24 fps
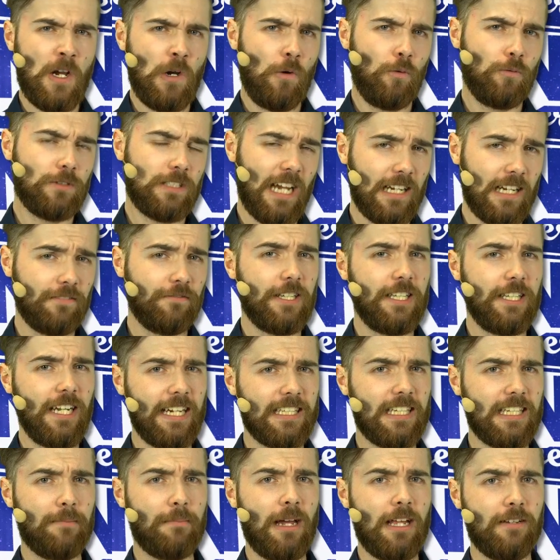Und da hatten wir
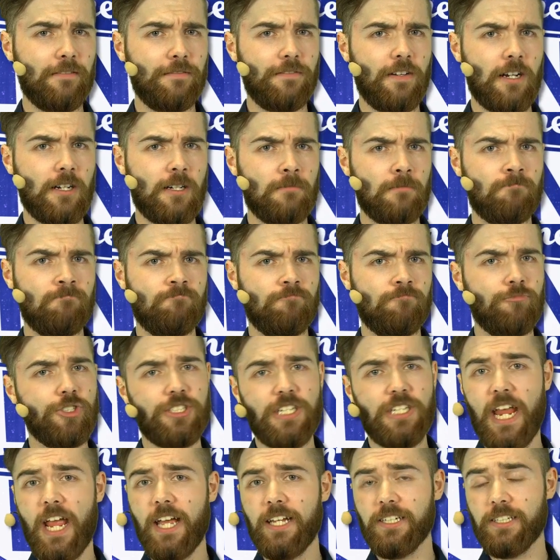direkt am Anfang ein
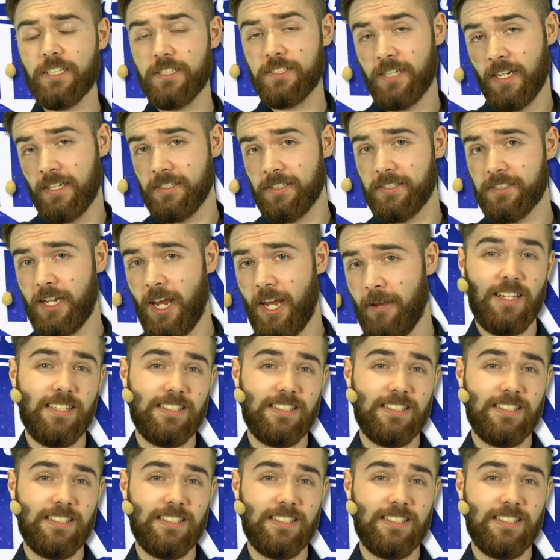sehr interessantes Game.